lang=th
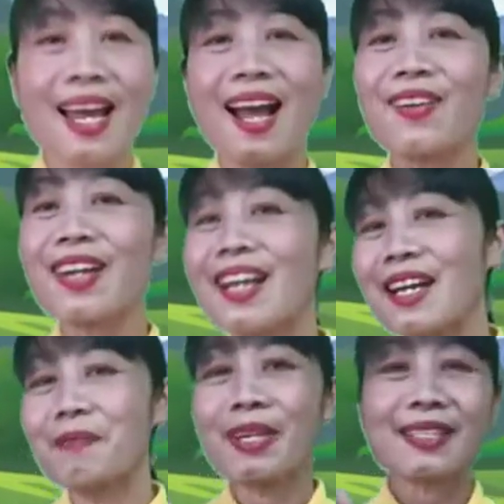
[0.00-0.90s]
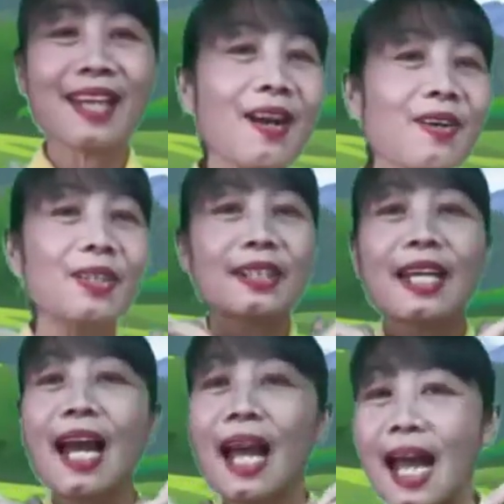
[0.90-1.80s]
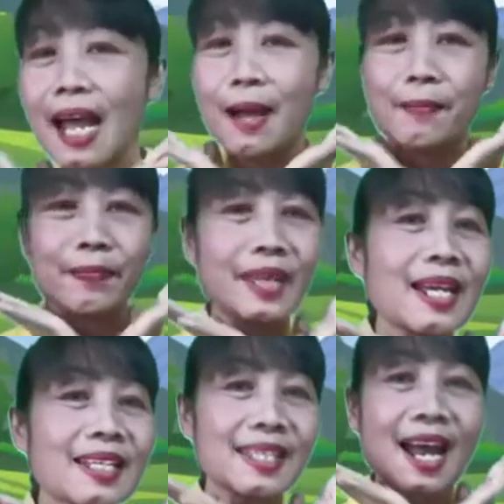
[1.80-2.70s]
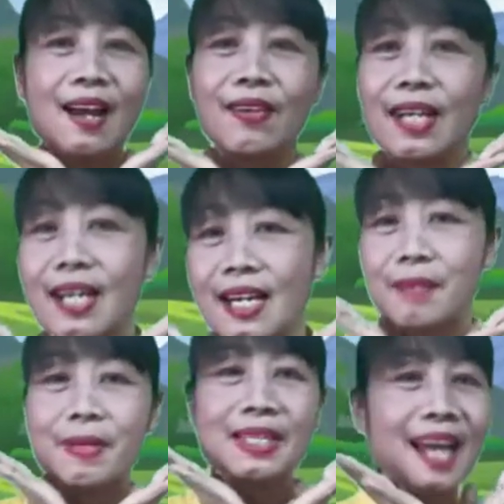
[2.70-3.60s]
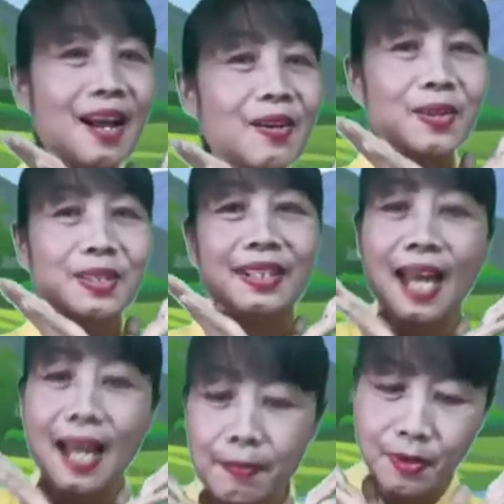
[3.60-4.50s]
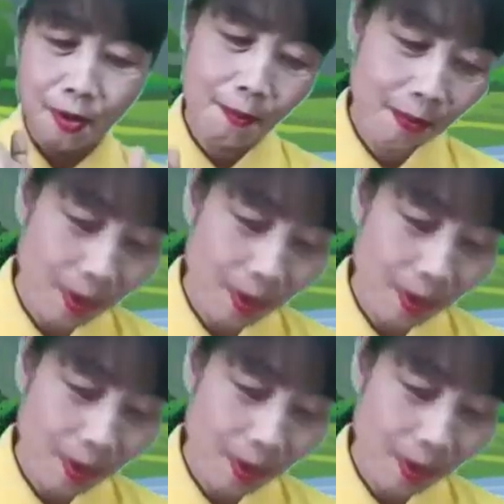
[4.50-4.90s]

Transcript: สาวเอ้ยแม่สาวคนงาม สาวเอ้ยแม่สาวคนงามกลม